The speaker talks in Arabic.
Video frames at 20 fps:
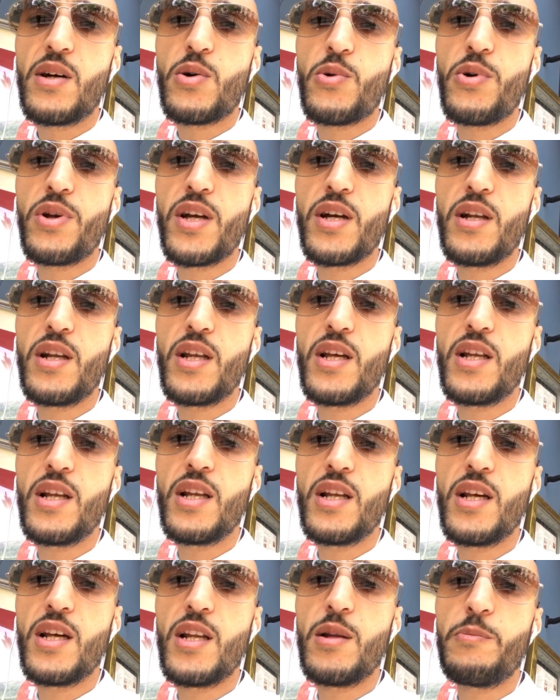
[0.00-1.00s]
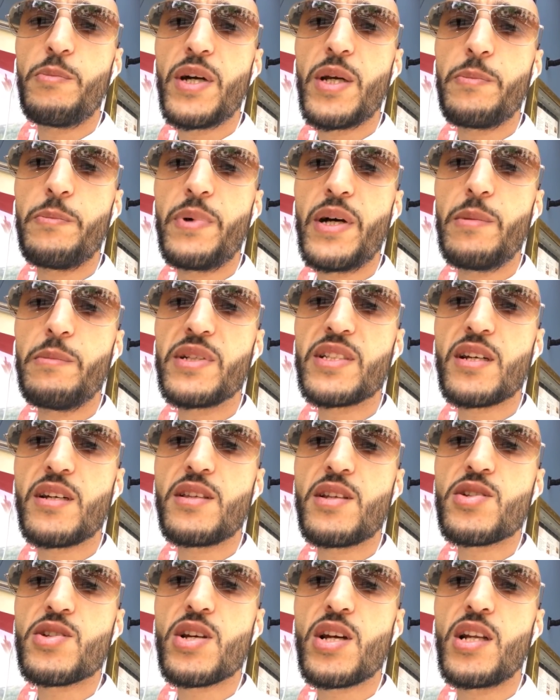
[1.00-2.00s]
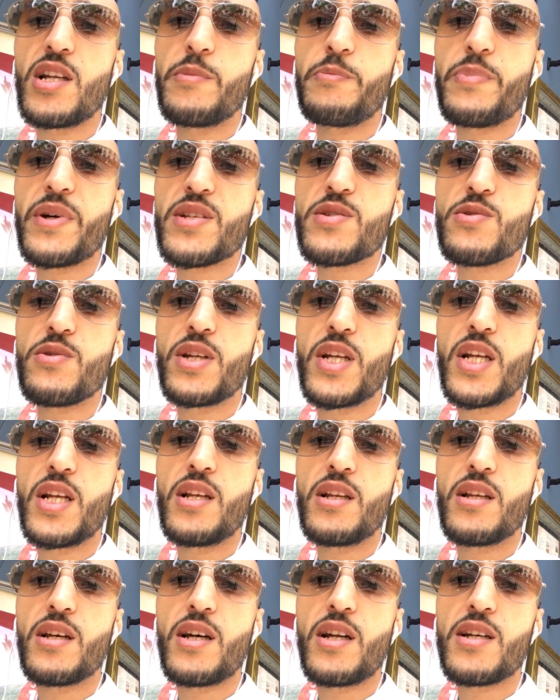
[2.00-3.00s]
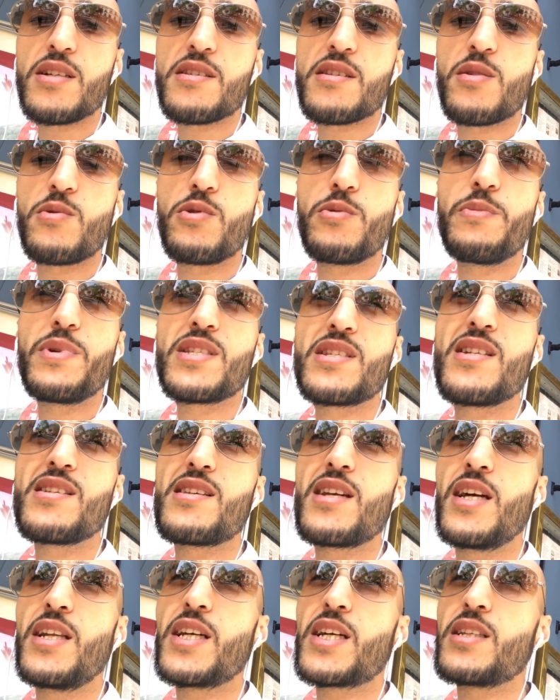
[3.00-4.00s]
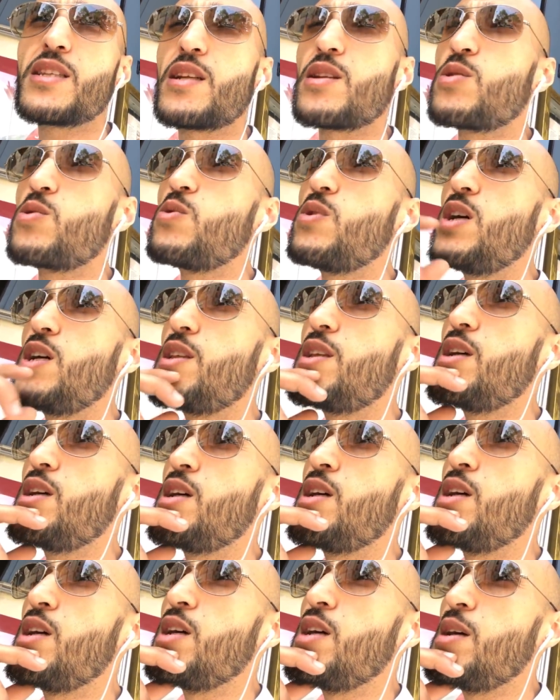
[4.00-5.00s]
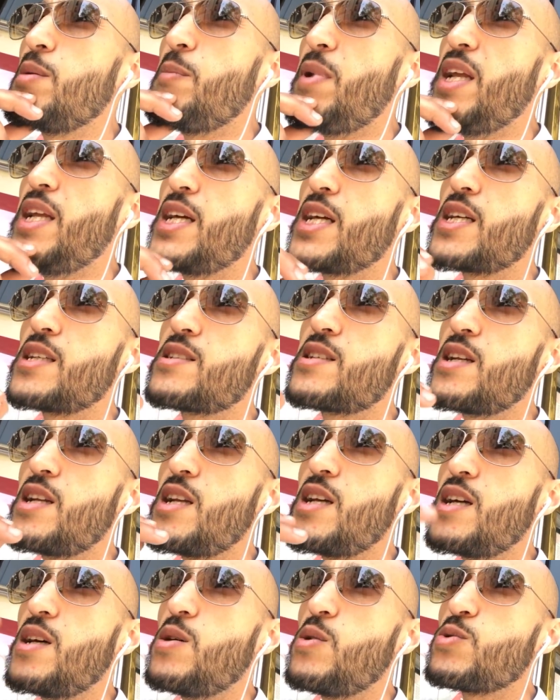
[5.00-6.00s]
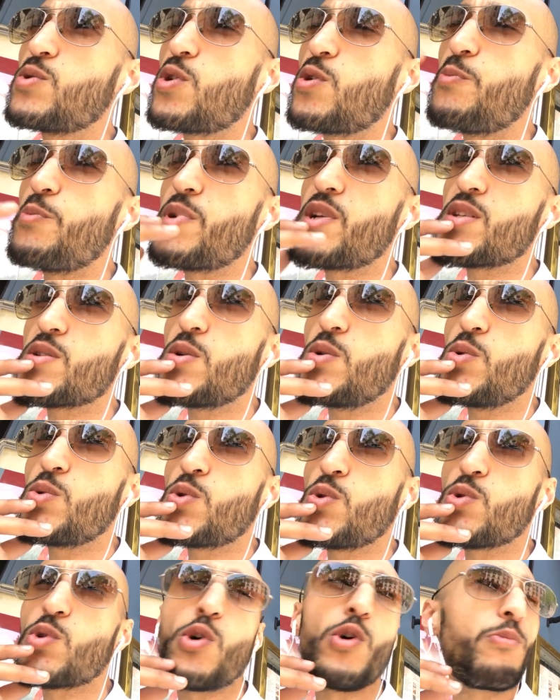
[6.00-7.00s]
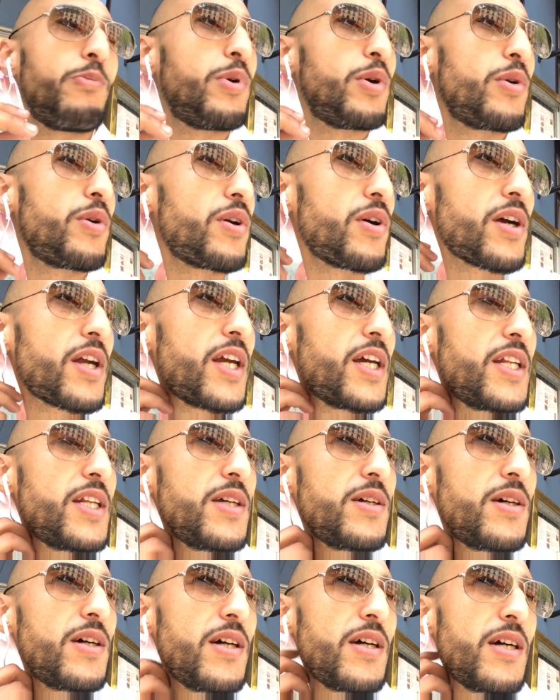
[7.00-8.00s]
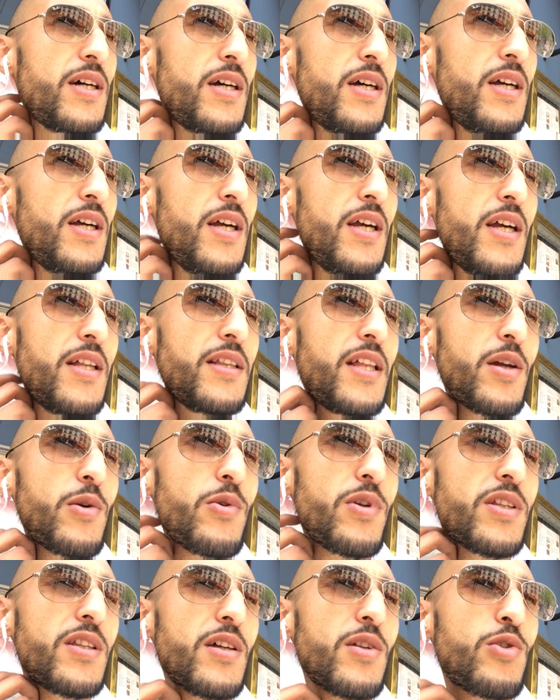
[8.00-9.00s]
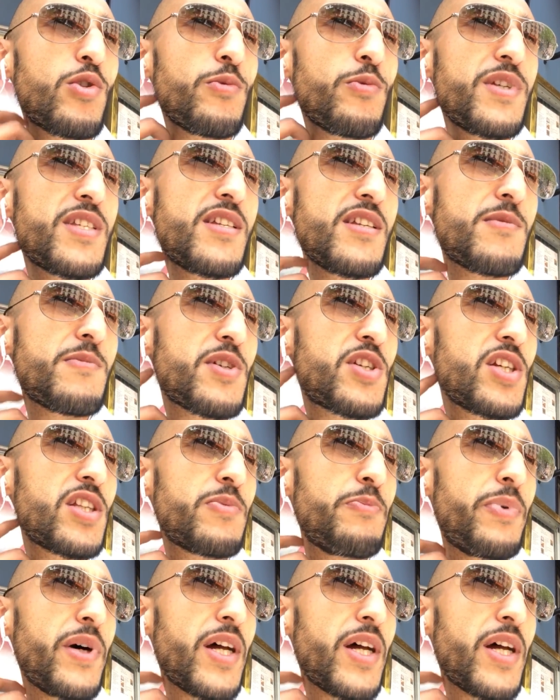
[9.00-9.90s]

خويا الباي بال ما تقدرش تخليه بيرسونيل راه خص يكون بيزنس يعني كترد واحد بحال قلتي اونتربريز اوتو اونتربرونور يعني آه، ضروري تردو بيزنس باش